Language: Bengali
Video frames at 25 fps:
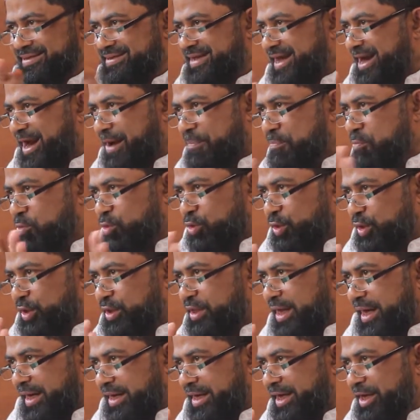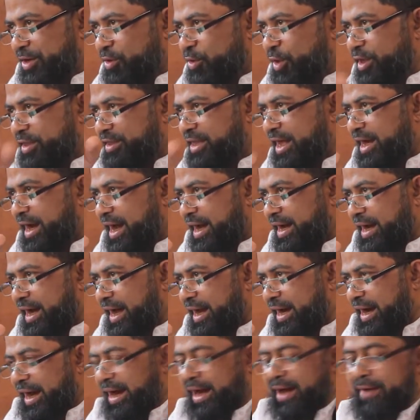যারা মুত্তাকি নয় তারা
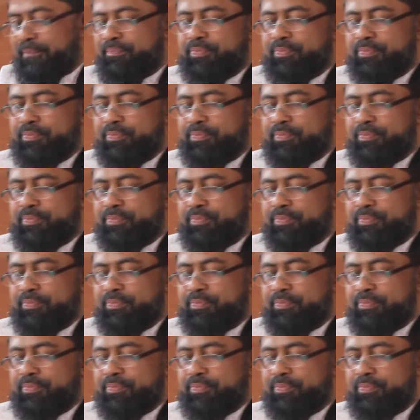কারা